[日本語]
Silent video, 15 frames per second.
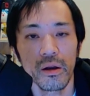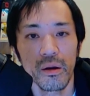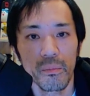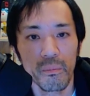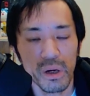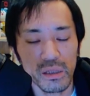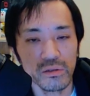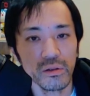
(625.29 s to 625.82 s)

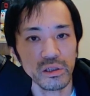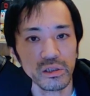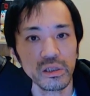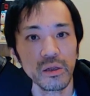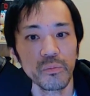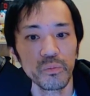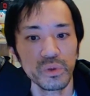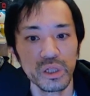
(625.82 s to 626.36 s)
まずは
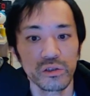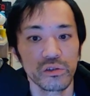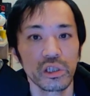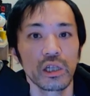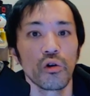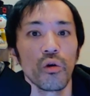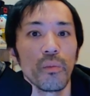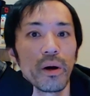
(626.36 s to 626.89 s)
ステップで月
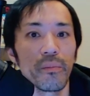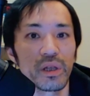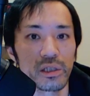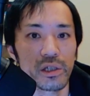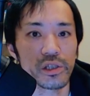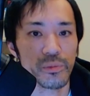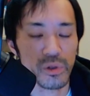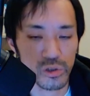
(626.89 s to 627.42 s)
5万目指
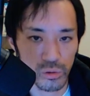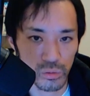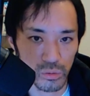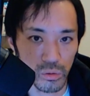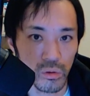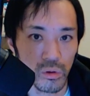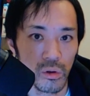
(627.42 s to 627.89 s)
しましょうと